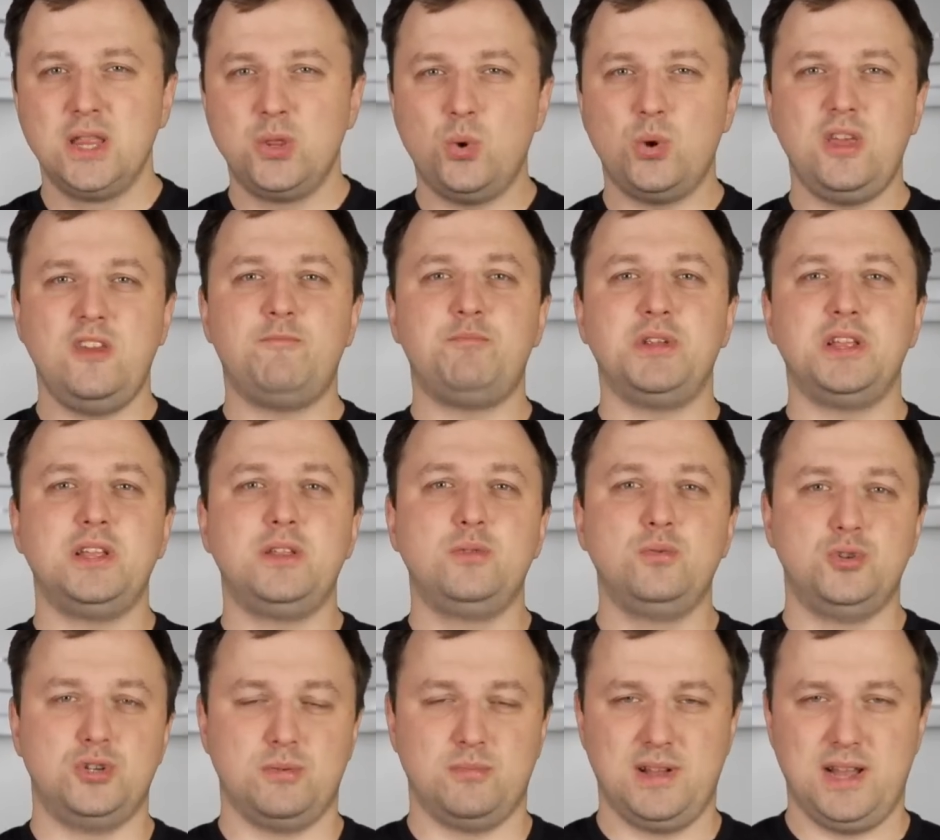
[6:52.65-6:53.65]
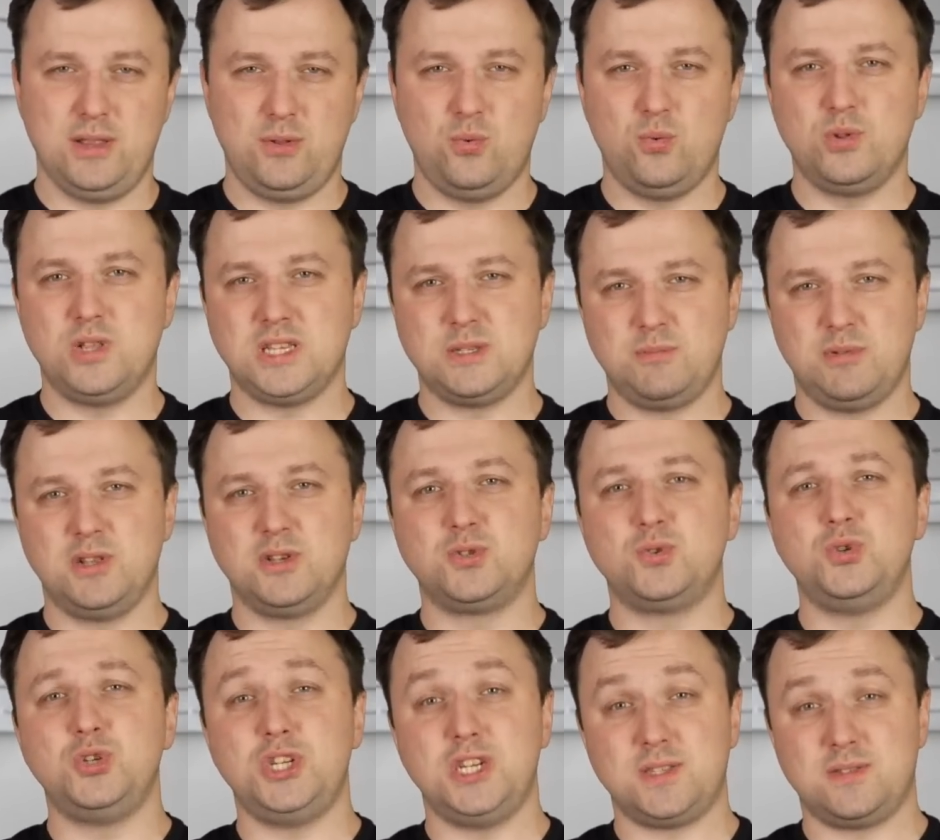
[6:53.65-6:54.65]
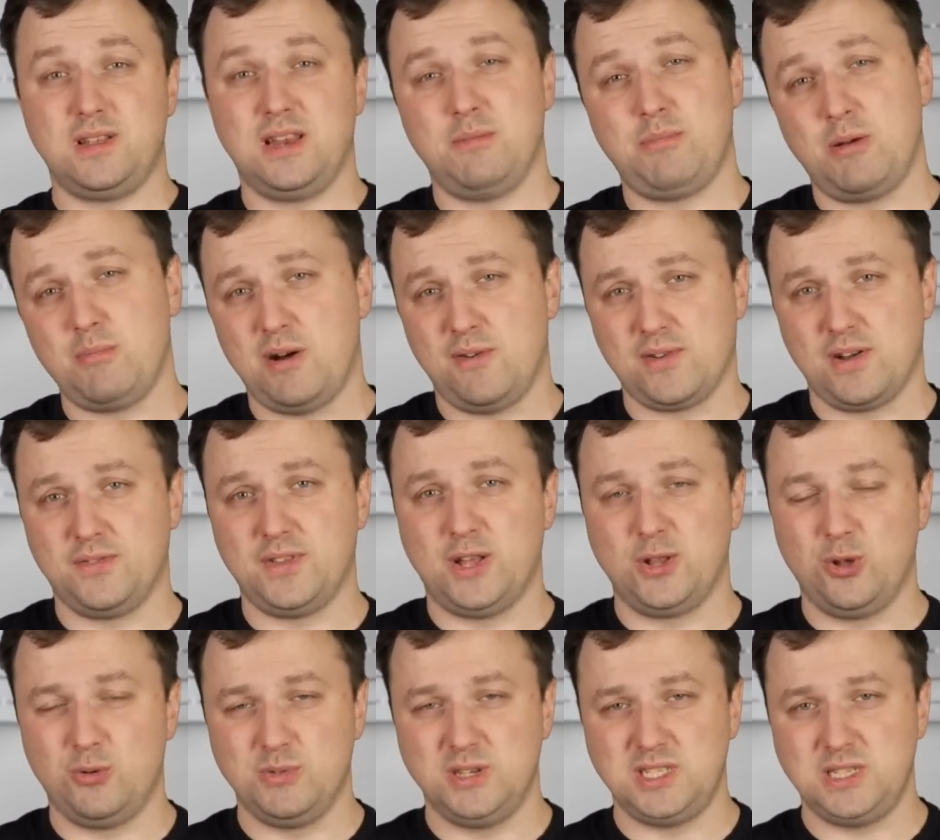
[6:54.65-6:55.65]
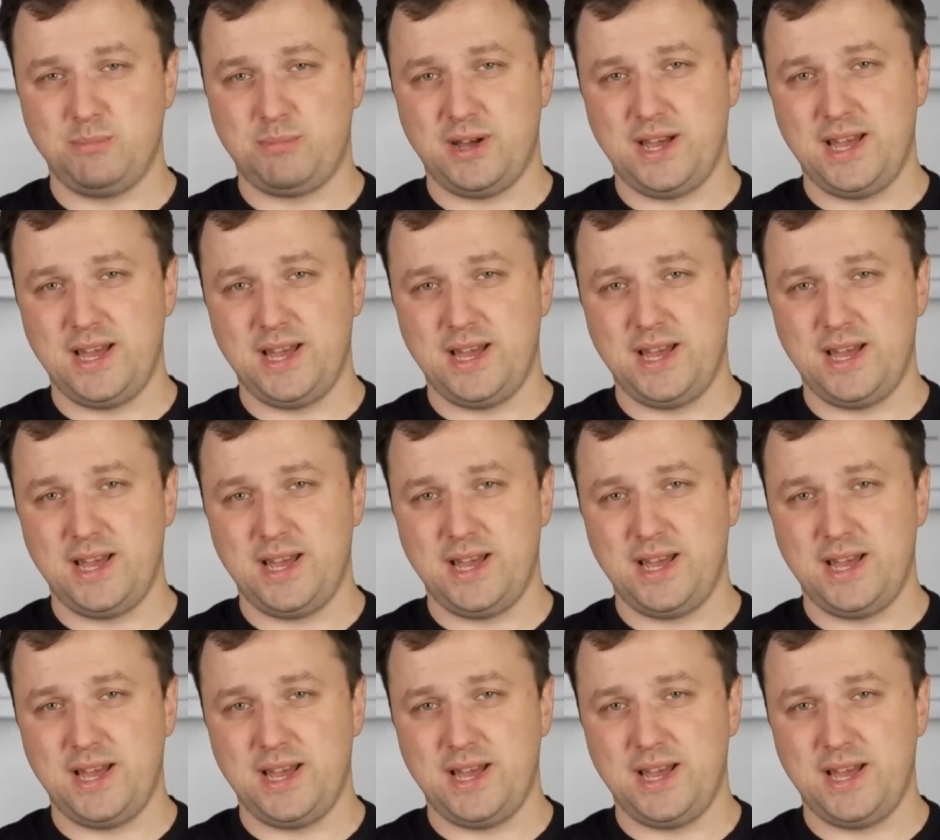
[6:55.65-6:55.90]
но и в предыдущем году у нас была существенная прибавка автономности,